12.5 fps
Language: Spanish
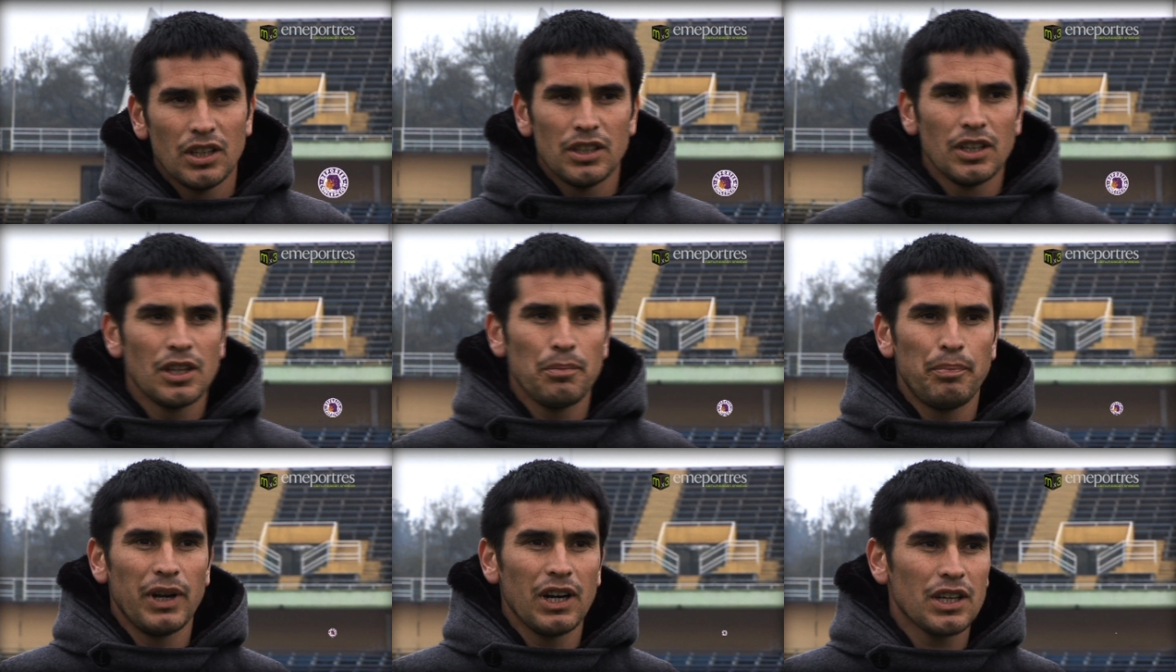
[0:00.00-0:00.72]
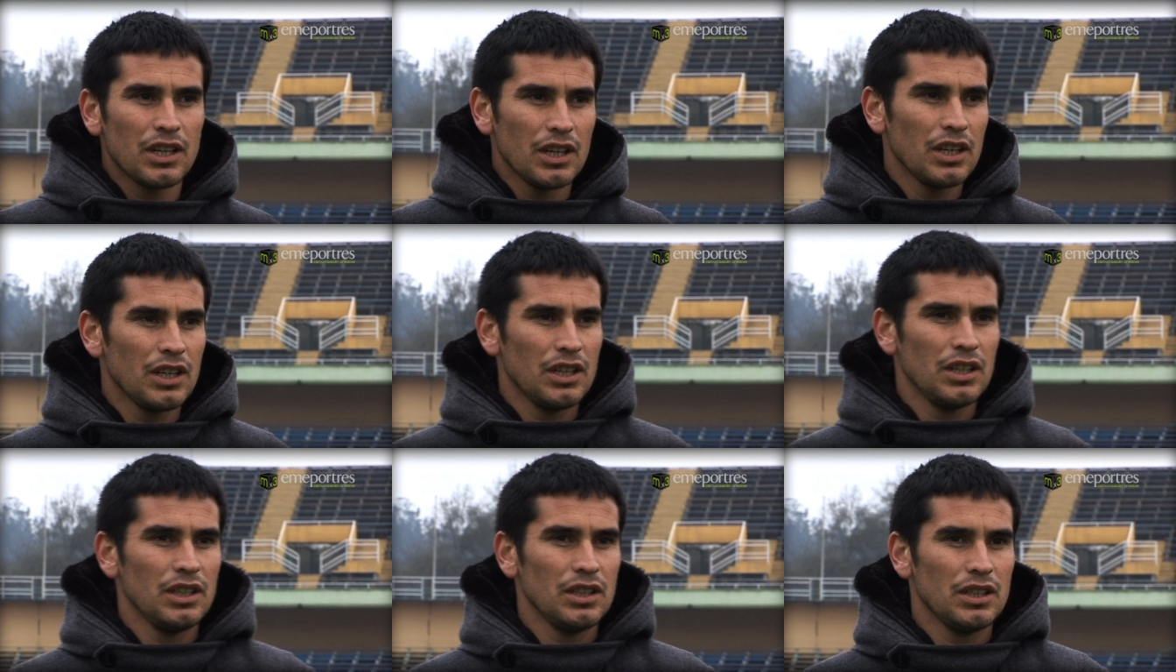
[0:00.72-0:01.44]
es de esperar
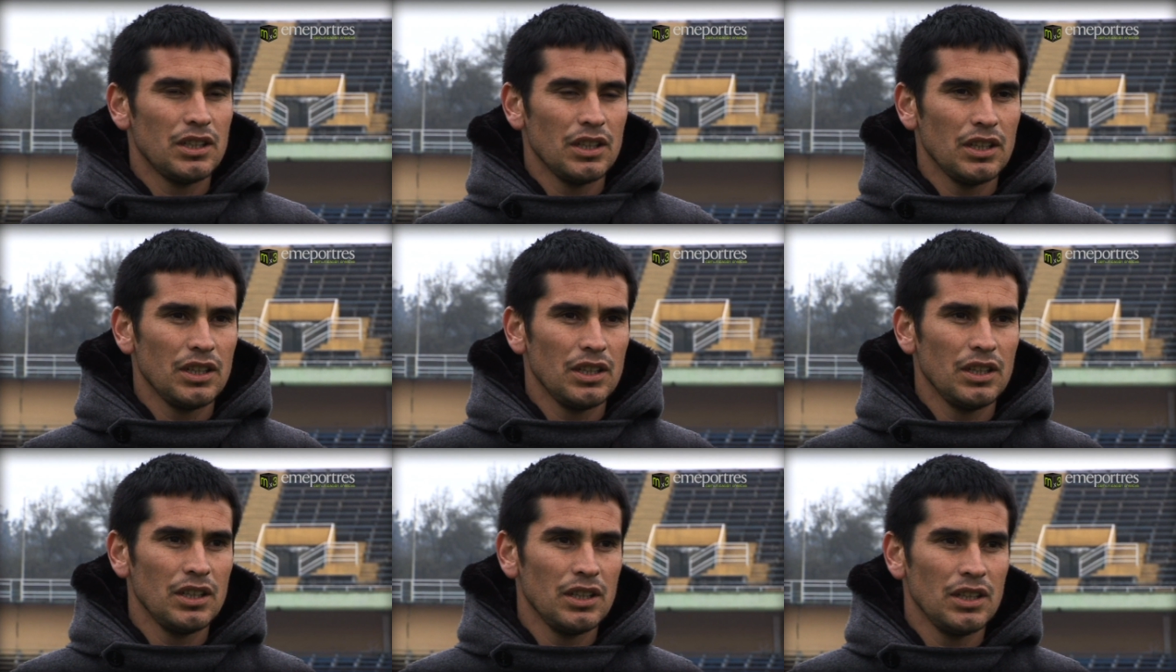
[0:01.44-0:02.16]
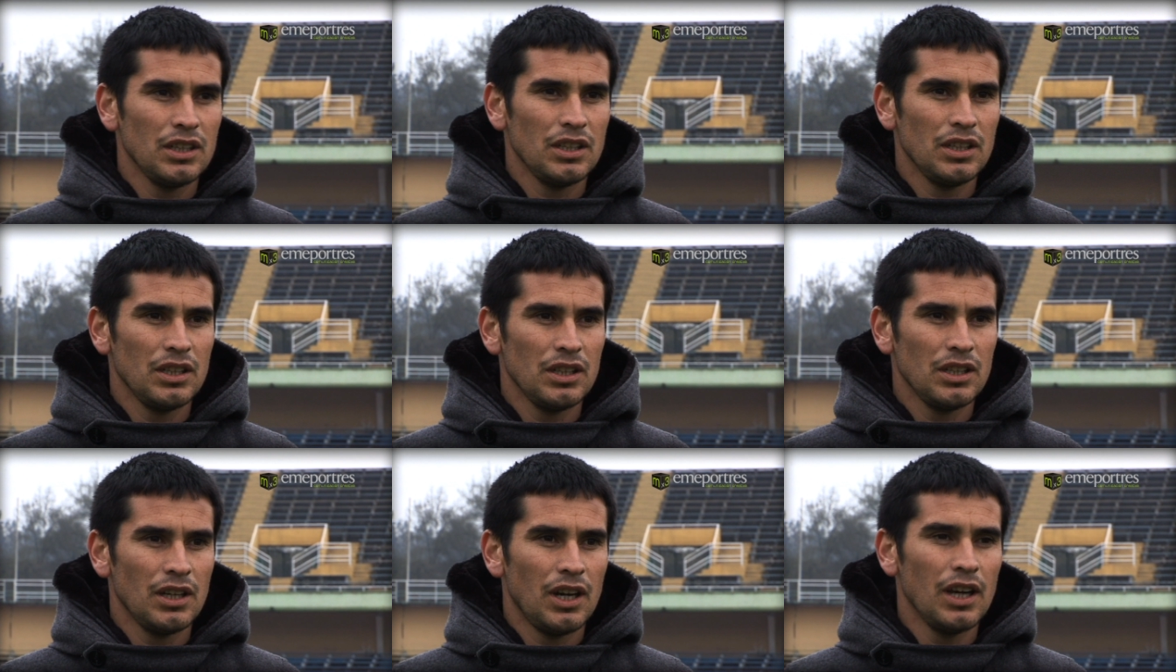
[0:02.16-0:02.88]

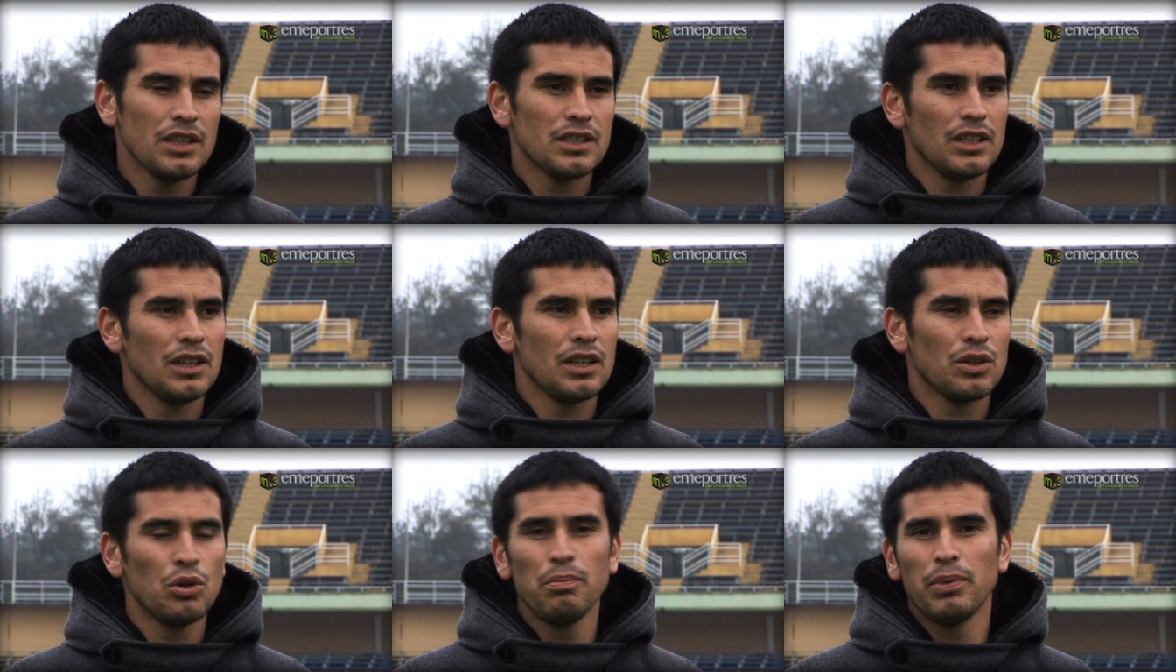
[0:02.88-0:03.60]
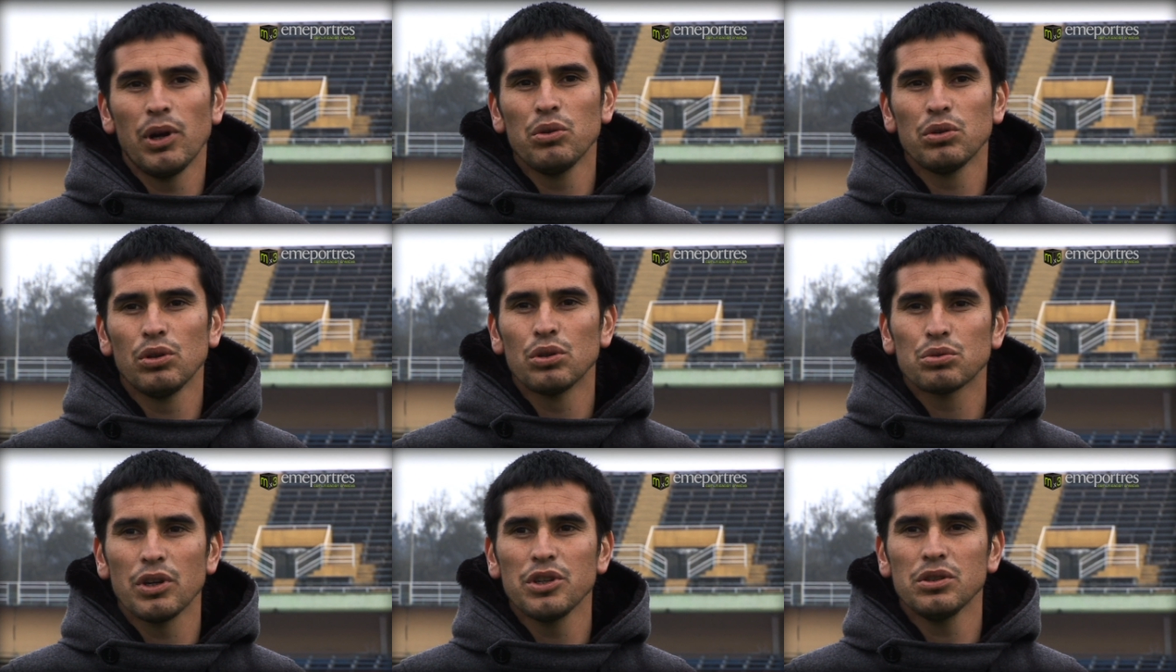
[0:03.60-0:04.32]
que, ahí se cumpla uno de
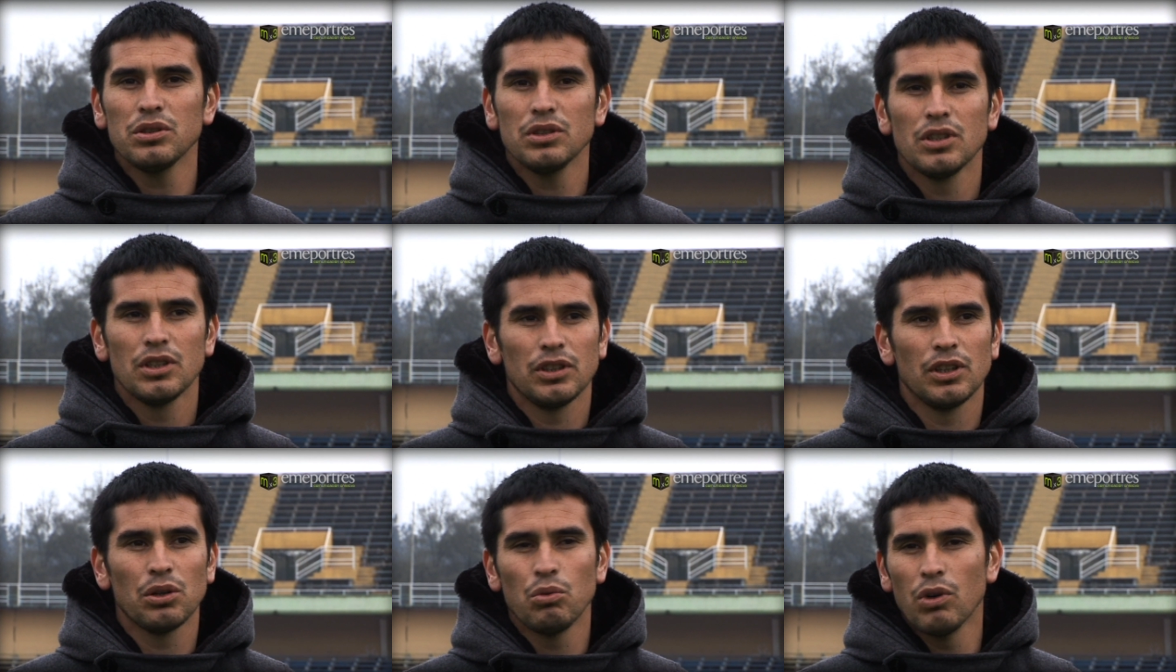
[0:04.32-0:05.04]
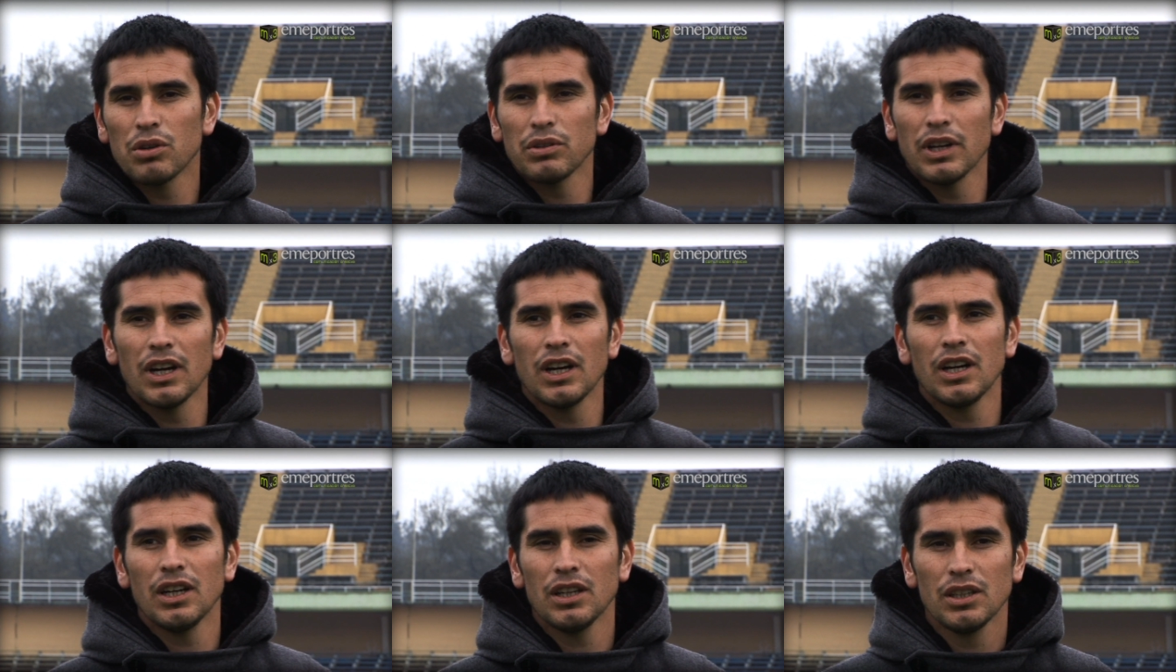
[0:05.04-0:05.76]
los sueños de jugar
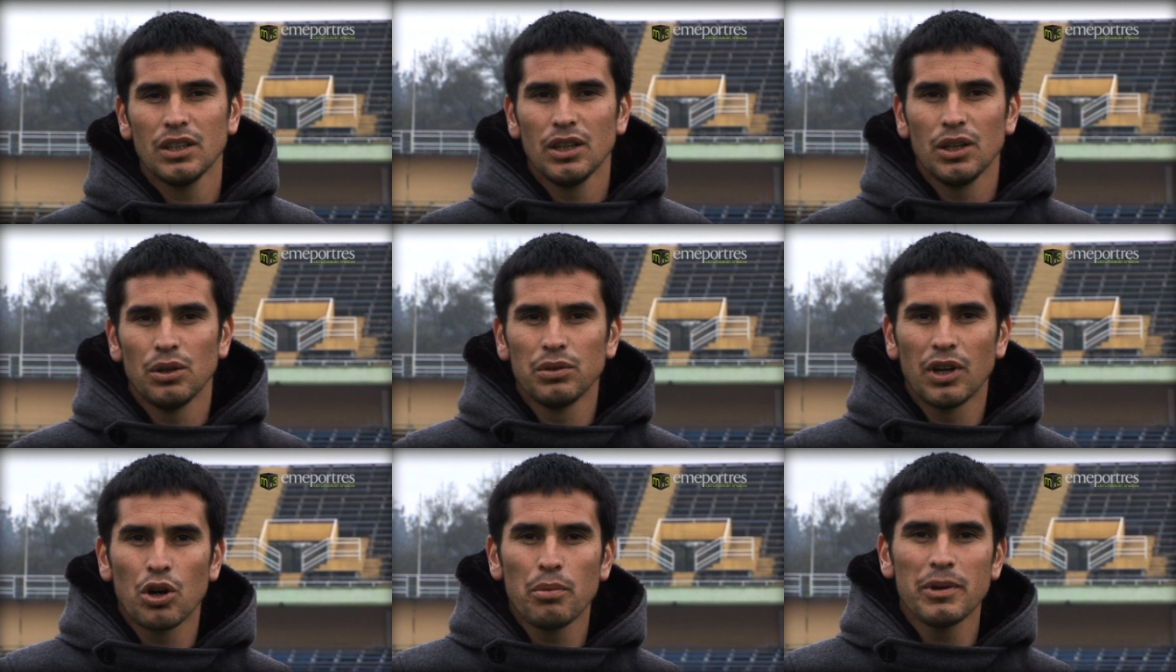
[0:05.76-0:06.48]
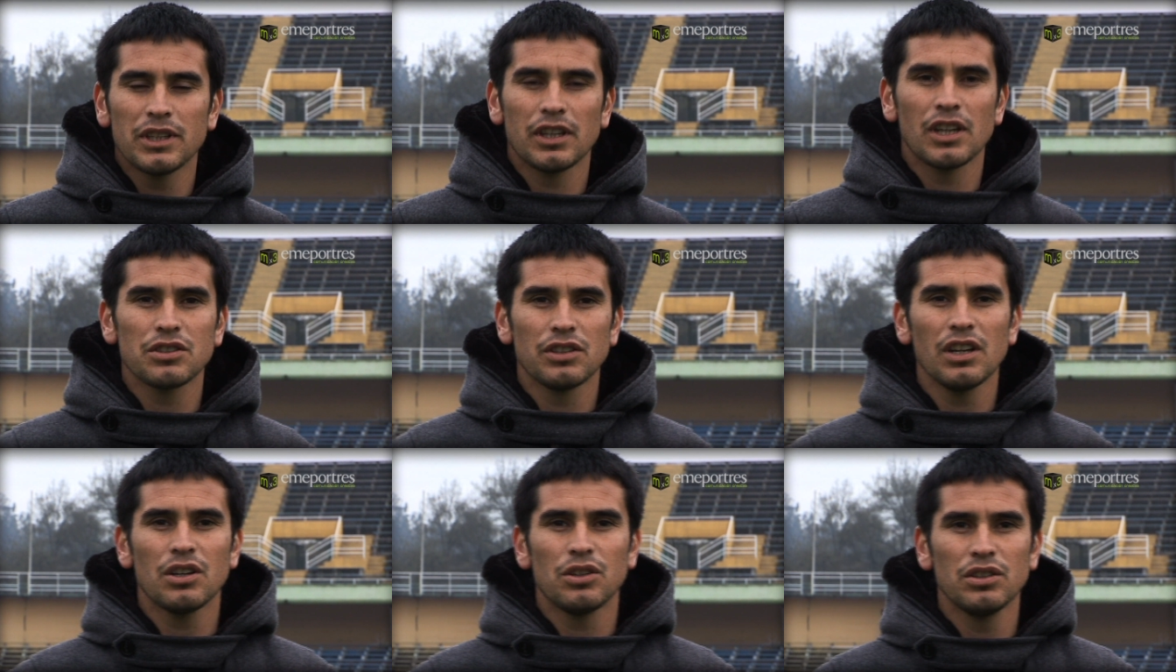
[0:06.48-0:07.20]
una, Copa
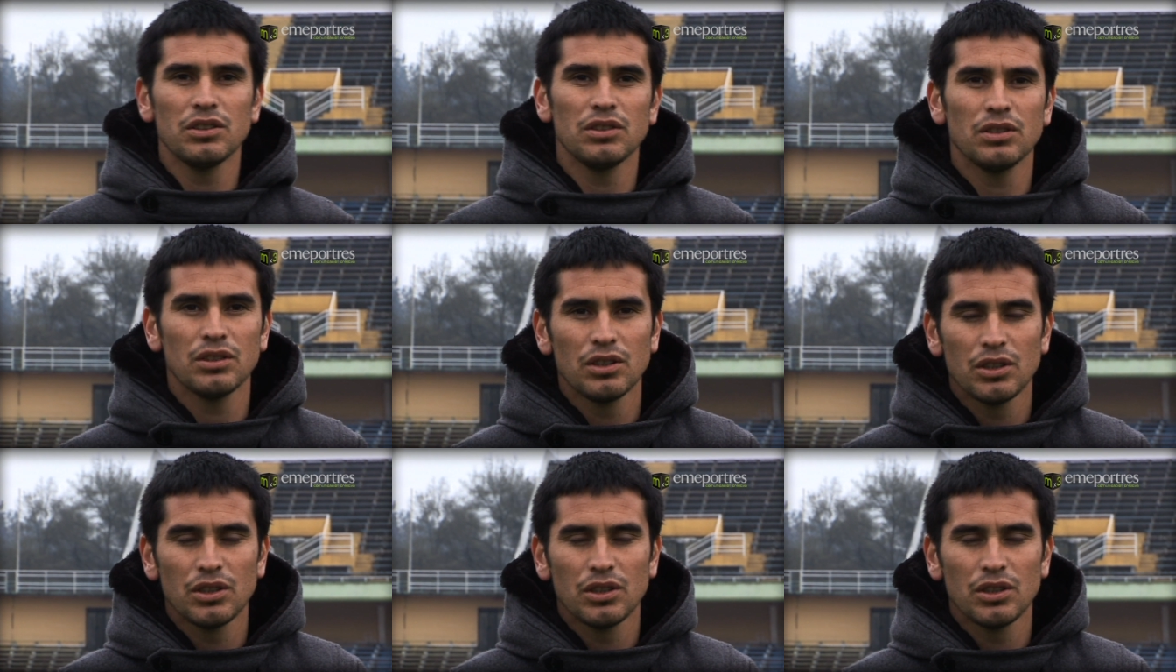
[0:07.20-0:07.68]
Internacional con,